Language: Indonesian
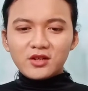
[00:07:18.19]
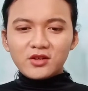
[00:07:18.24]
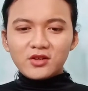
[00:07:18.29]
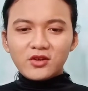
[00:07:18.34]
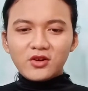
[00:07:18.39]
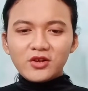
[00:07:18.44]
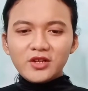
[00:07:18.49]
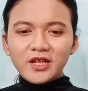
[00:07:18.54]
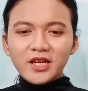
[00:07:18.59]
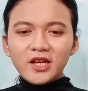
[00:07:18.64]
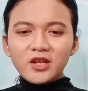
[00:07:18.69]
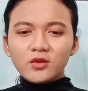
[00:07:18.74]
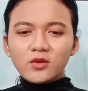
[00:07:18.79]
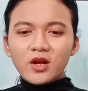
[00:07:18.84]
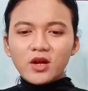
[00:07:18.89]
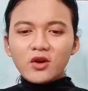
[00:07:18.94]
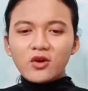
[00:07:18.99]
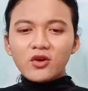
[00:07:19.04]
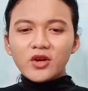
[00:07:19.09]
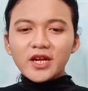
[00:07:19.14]
Oh ini kayak
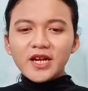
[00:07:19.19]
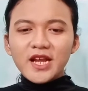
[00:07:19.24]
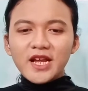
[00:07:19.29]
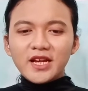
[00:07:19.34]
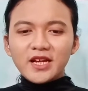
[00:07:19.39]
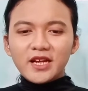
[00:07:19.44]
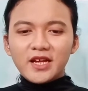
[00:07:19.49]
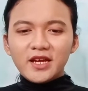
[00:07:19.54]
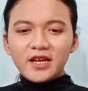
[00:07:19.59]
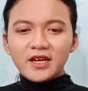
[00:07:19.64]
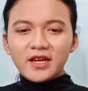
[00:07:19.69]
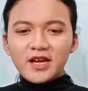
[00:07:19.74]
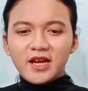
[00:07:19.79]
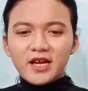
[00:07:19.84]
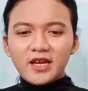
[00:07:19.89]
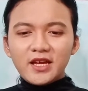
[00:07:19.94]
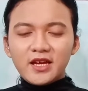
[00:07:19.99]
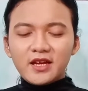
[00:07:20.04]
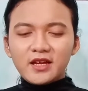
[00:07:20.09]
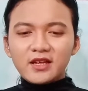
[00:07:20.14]
tukang hording deh, enggak
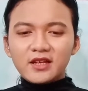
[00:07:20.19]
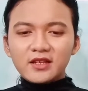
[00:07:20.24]
ya?